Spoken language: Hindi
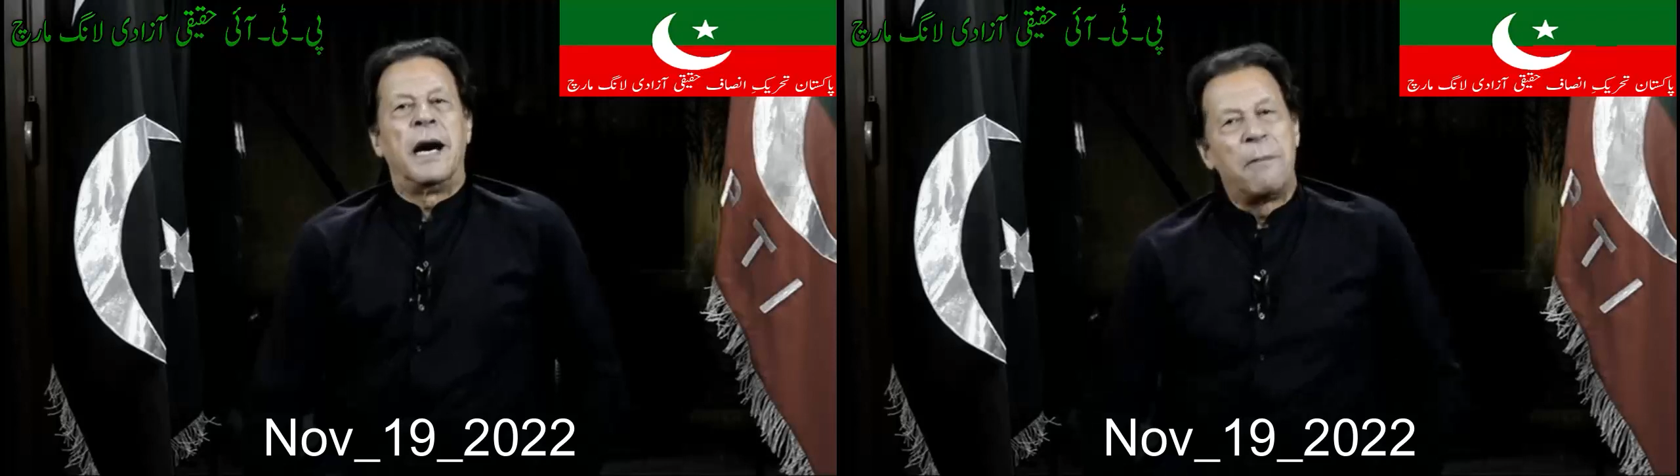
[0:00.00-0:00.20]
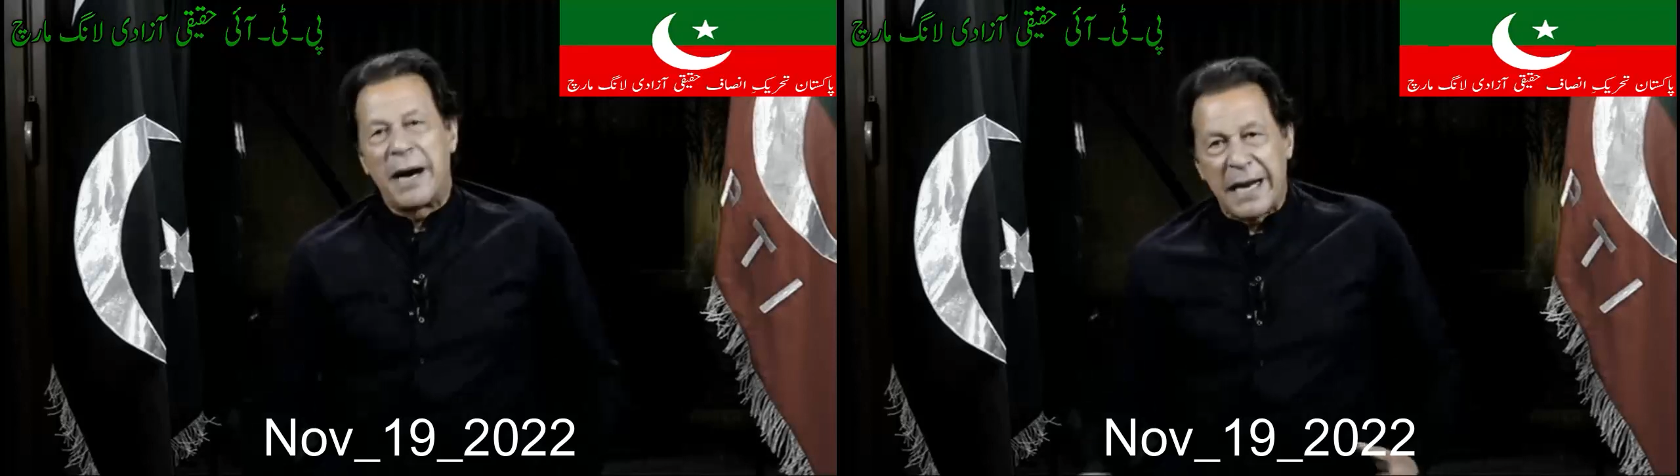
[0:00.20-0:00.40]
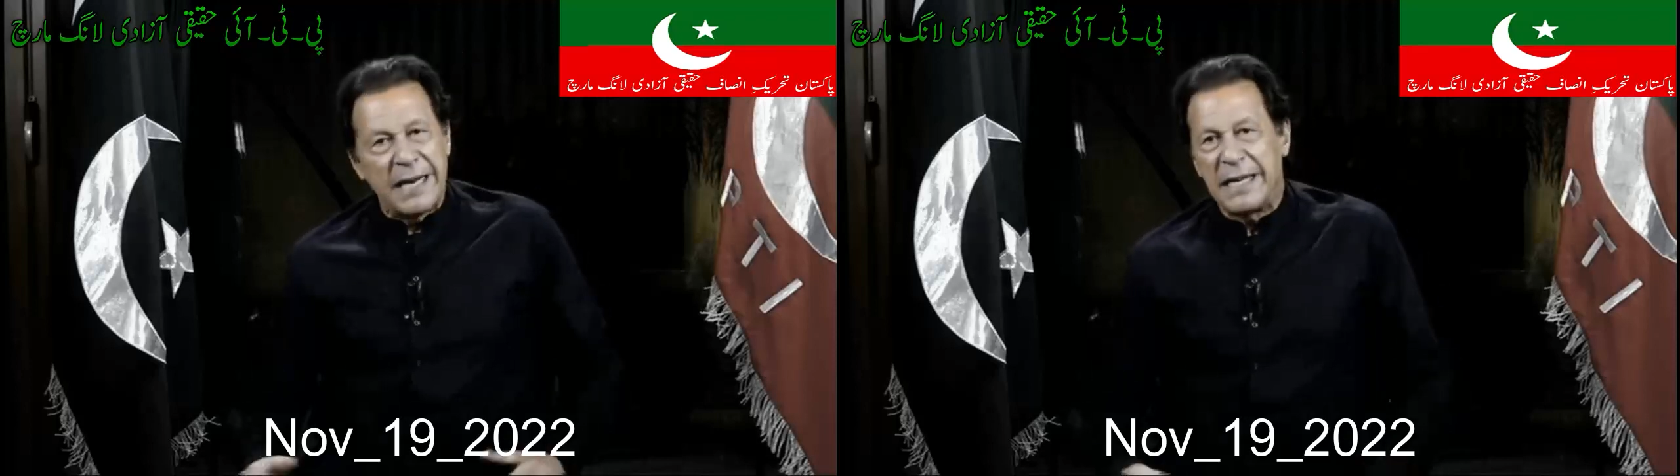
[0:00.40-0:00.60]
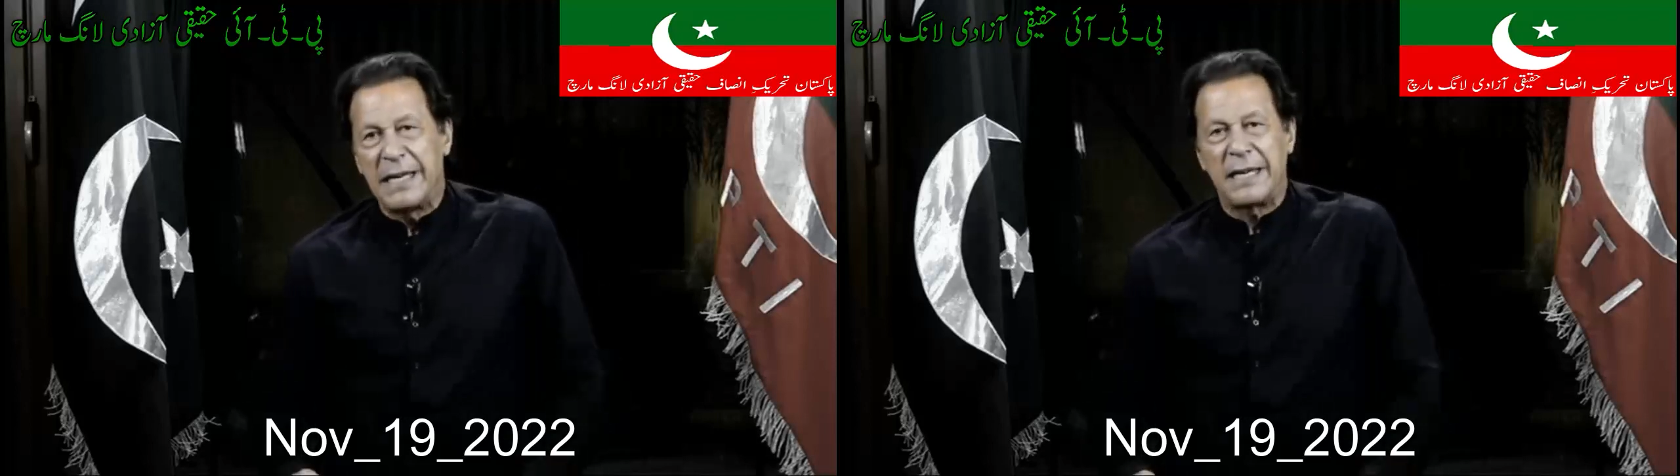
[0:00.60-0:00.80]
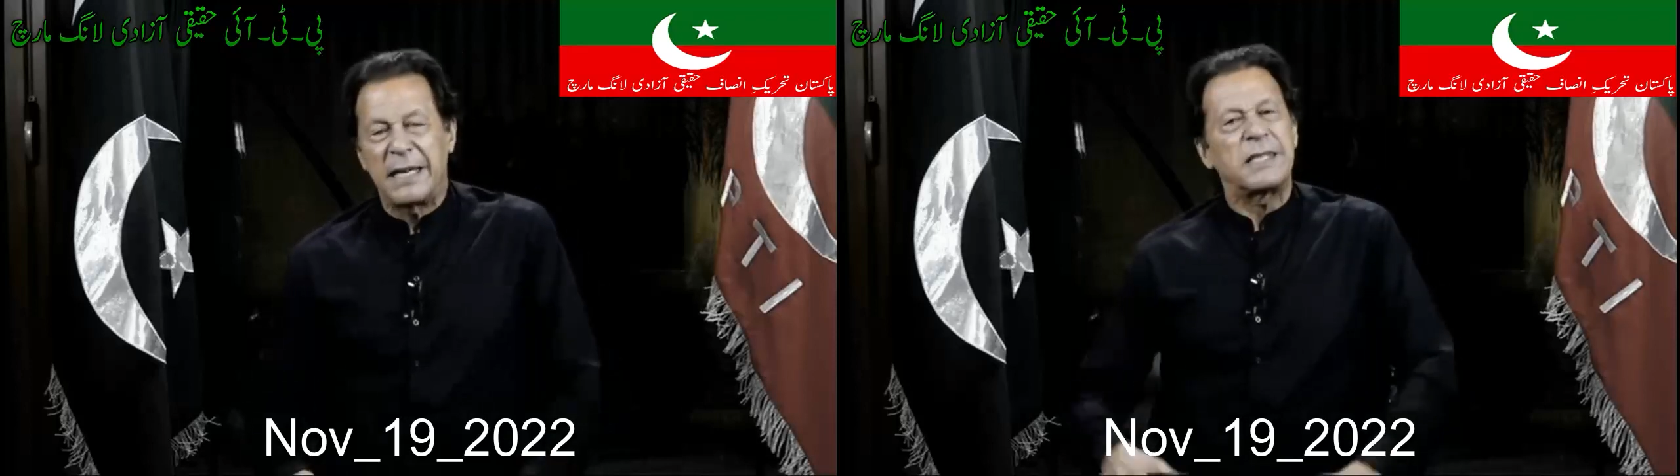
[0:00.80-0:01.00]
हमारा
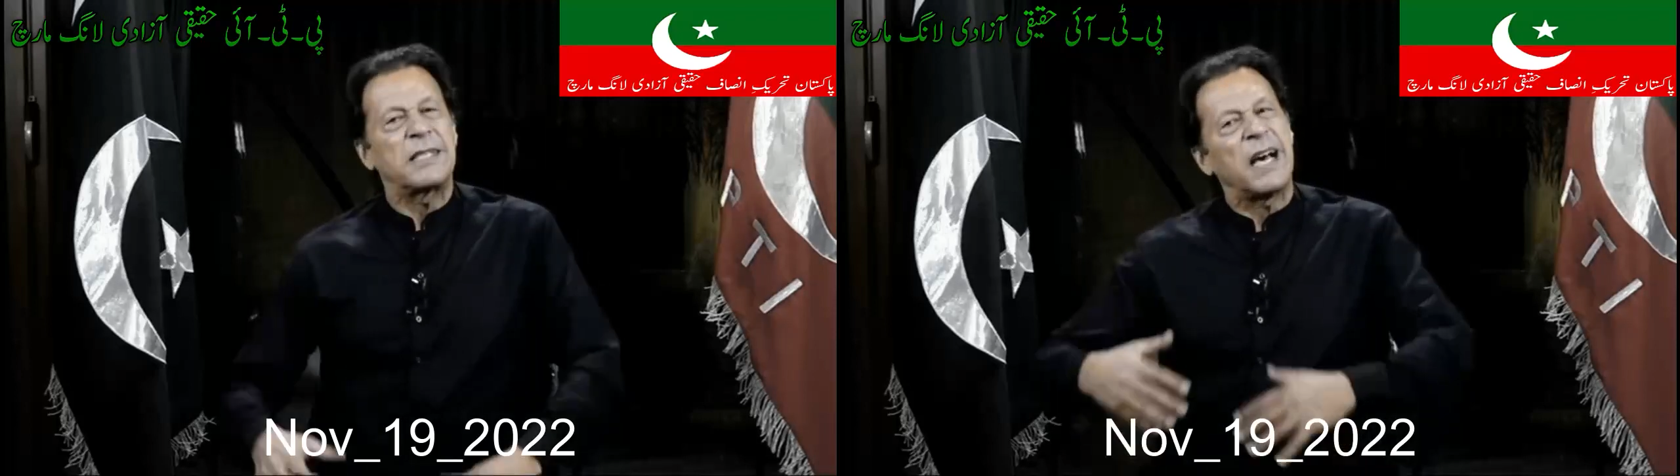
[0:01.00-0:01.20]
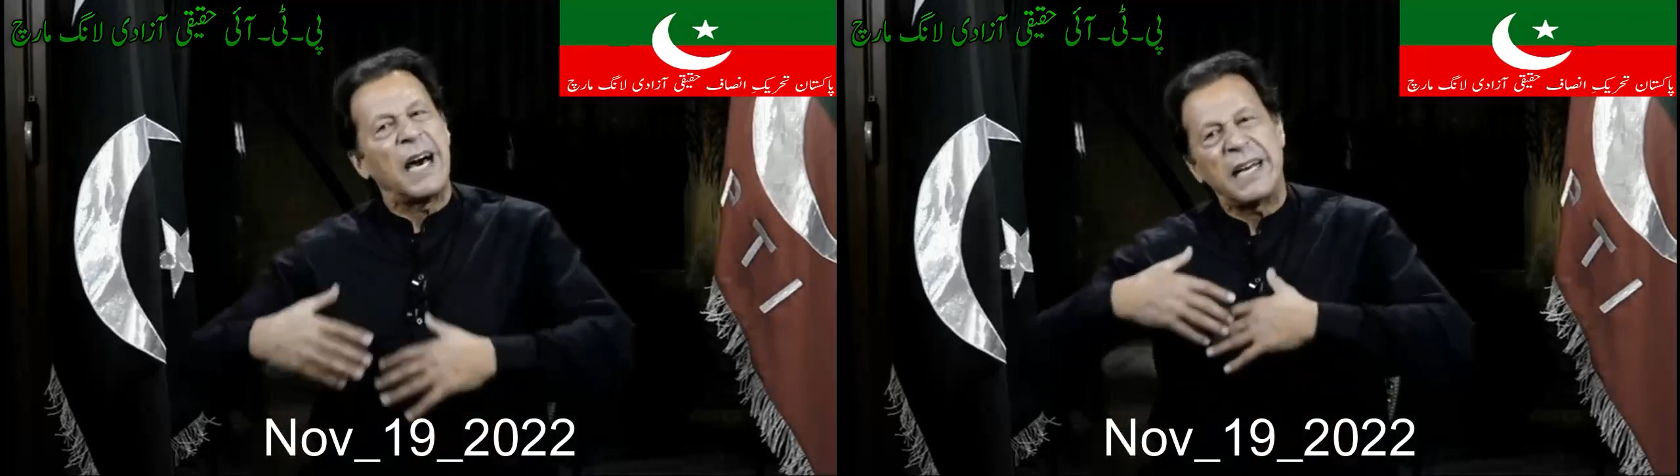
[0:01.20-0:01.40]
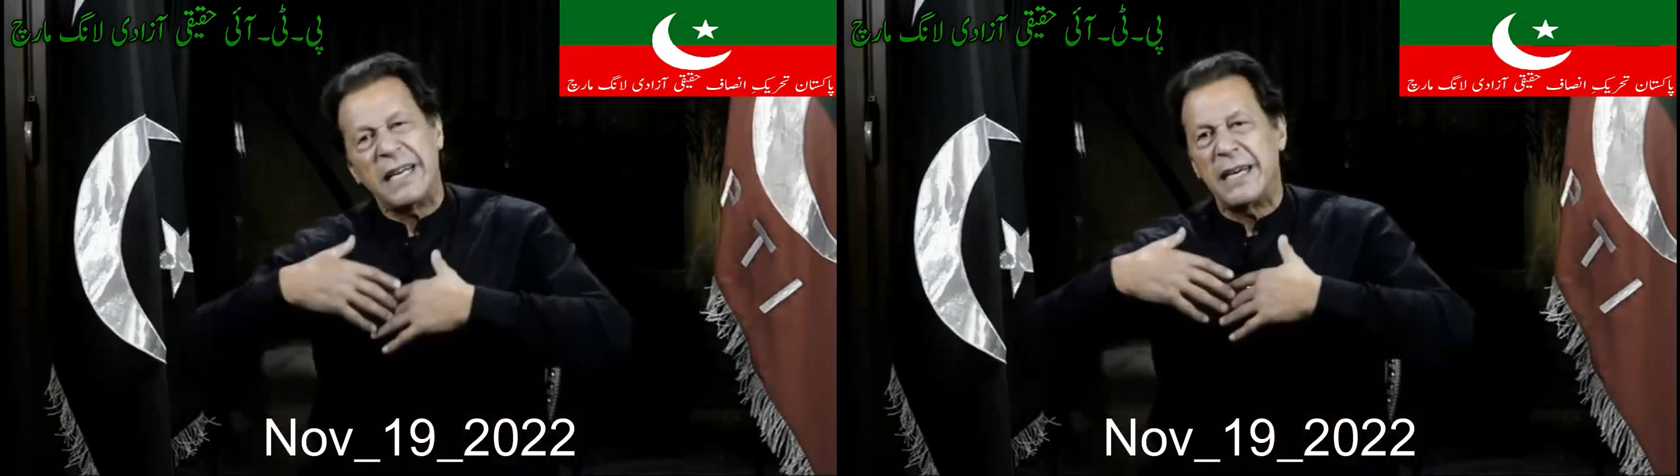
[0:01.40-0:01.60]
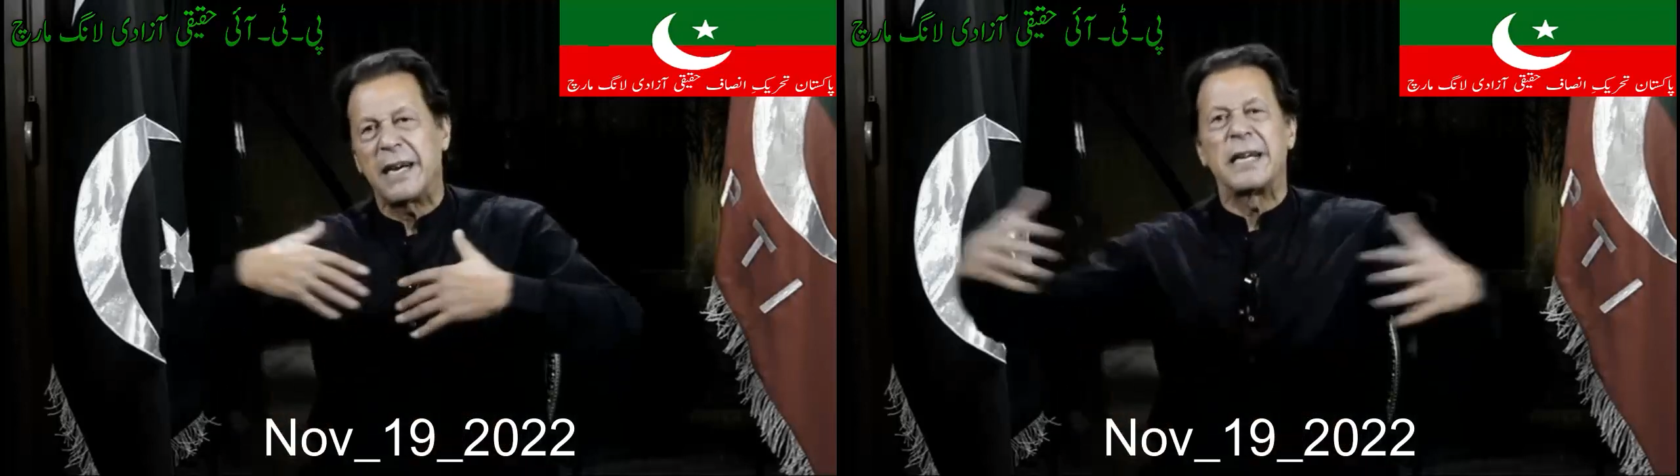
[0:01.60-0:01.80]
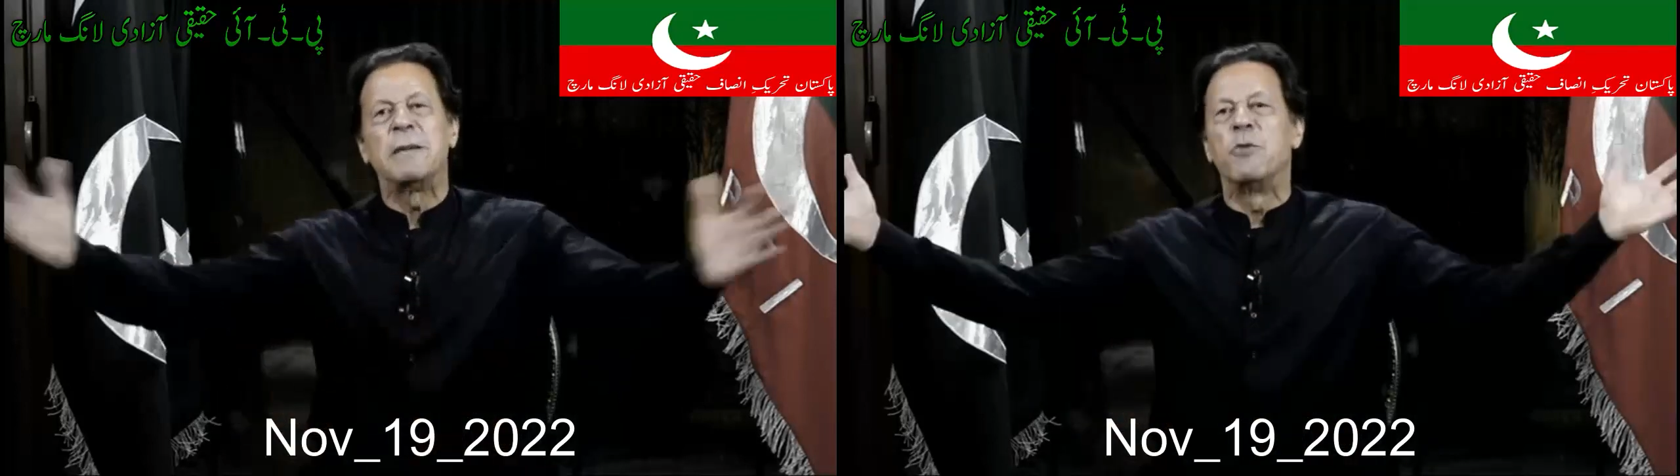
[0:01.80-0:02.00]
नहीं है ये
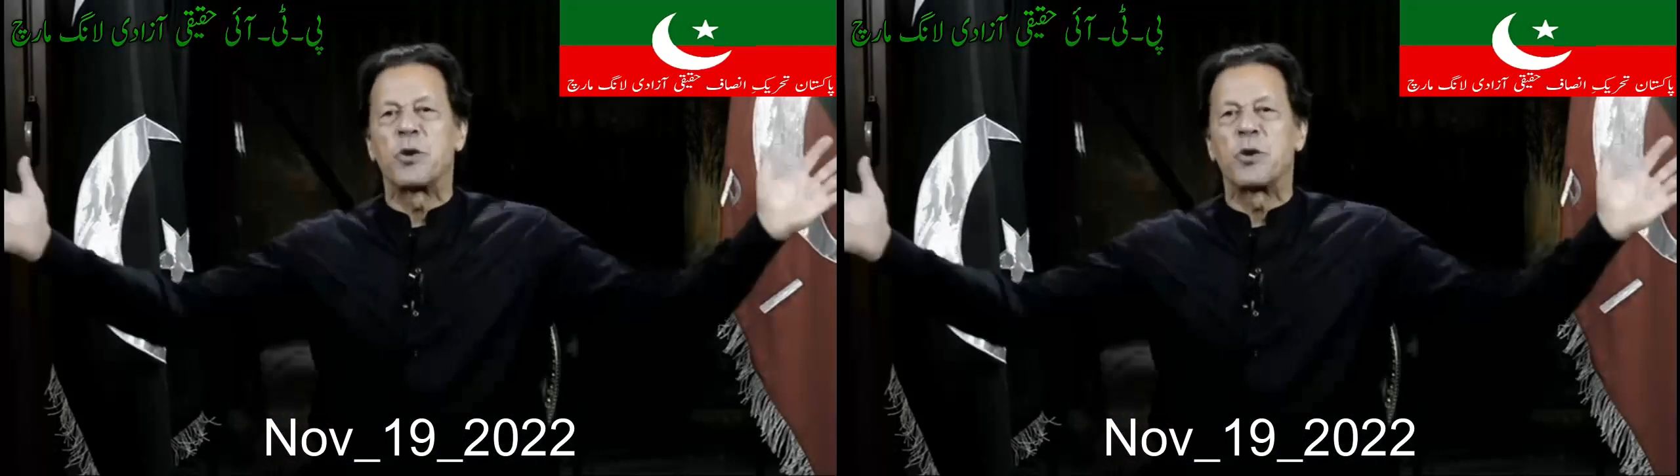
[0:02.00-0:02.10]
सारे गरीब